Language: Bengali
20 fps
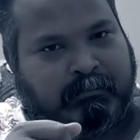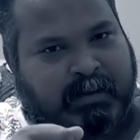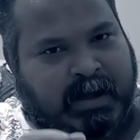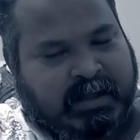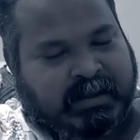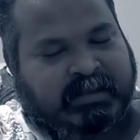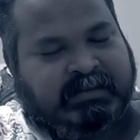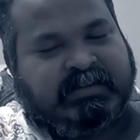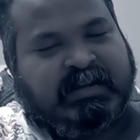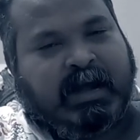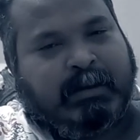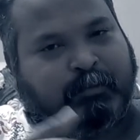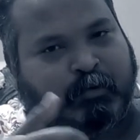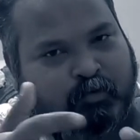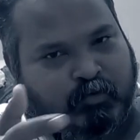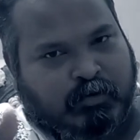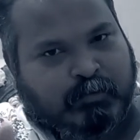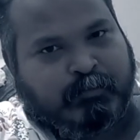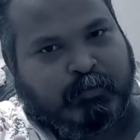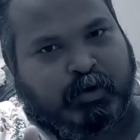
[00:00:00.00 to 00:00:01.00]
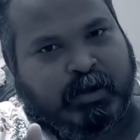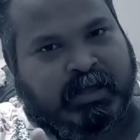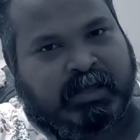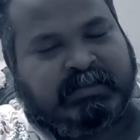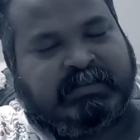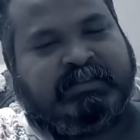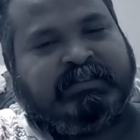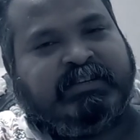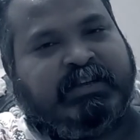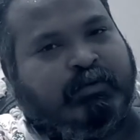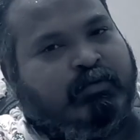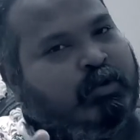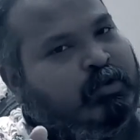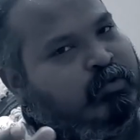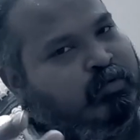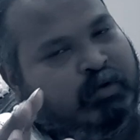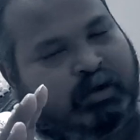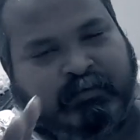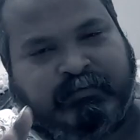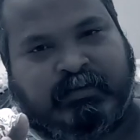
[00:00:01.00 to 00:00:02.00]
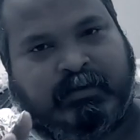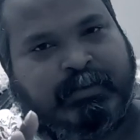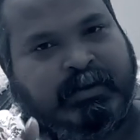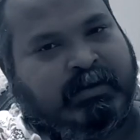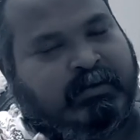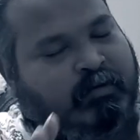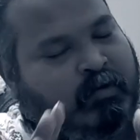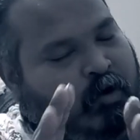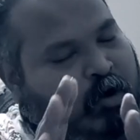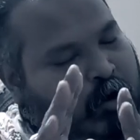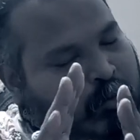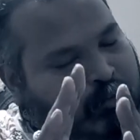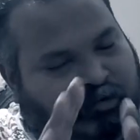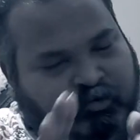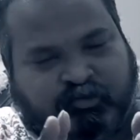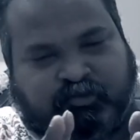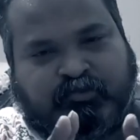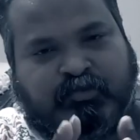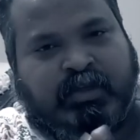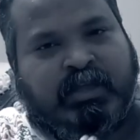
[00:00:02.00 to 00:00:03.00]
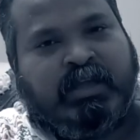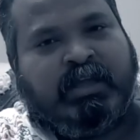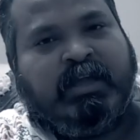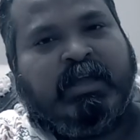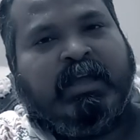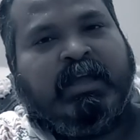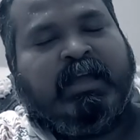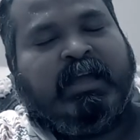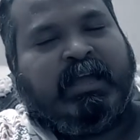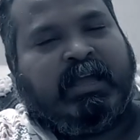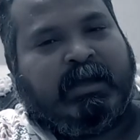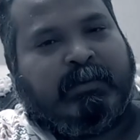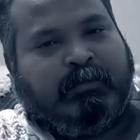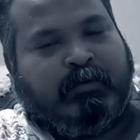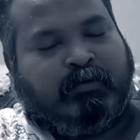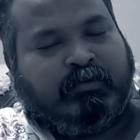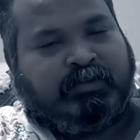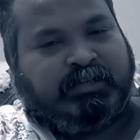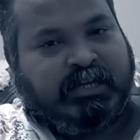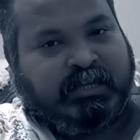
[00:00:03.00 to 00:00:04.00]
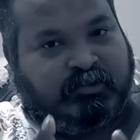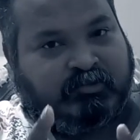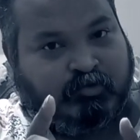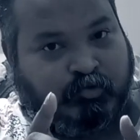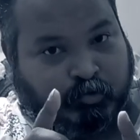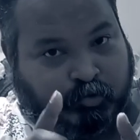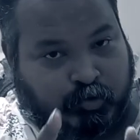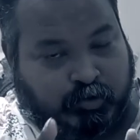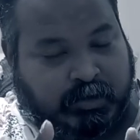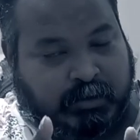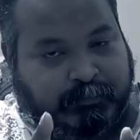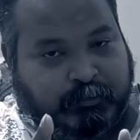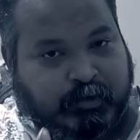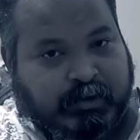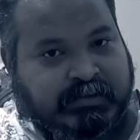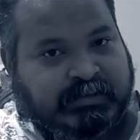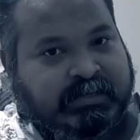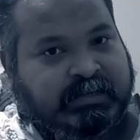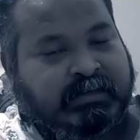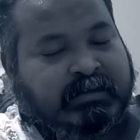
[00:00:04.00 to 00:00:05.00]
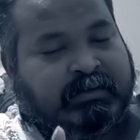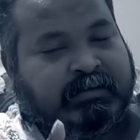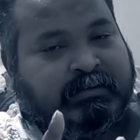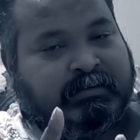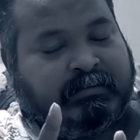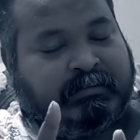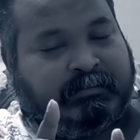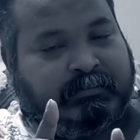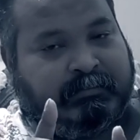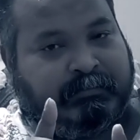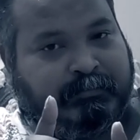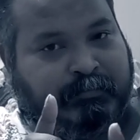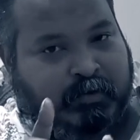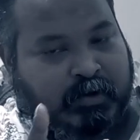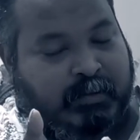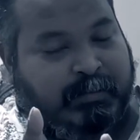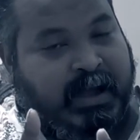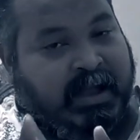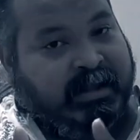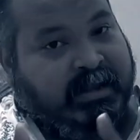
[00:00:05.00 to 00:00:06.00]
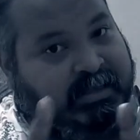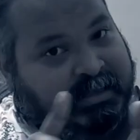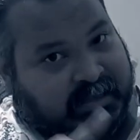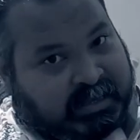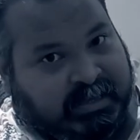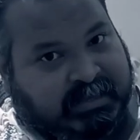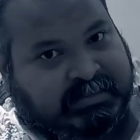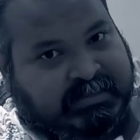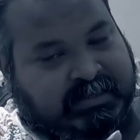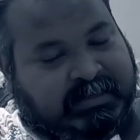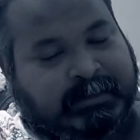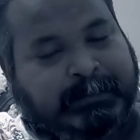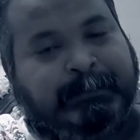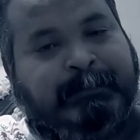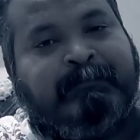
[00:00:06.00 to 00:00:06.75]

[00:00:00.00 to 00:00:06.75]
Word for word: বাইরে যে কাপড়গুলো পরে গেছেন সেগুলো ধুয়ে ফেলবেন অবশ্যই এবং যে জুতোটা পরেছেন পরে বাইরে গিয়েছেন